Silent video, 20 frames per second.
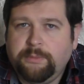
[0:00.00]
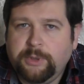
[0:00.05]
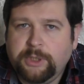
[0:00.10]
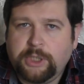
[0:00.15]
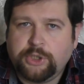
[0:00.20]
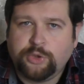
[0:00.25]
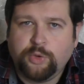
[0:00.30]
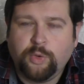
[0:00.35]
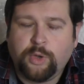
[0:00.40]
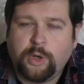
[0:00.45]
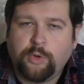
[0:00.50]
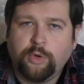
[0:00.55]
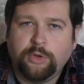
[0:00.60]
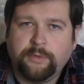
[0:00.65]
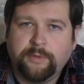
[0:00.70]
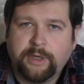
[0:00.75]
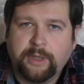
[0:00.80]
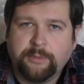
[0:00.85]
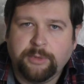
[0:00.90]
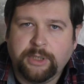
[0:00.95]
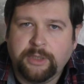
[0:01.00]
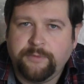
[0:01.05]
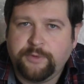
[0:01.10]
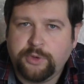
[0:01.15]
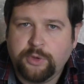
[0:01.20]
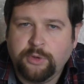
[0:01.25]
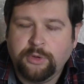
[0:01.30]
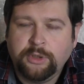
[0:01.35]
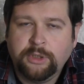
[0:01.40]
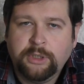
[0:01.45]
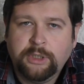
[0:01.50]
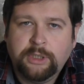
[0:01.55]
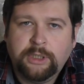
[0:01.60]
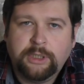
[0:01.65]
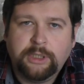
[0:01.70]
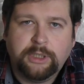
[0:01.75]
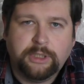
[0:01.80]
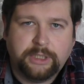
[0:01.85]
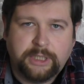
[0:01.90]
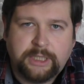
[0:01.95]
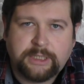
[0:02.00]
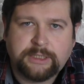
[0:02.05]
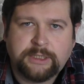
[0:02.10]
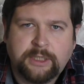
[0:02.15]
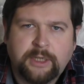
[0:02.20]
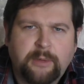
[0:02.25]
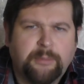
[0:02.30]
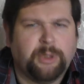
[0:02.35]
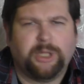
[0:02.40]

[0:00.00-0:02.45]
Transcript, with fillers: подожду какое-то время, да и все, и next.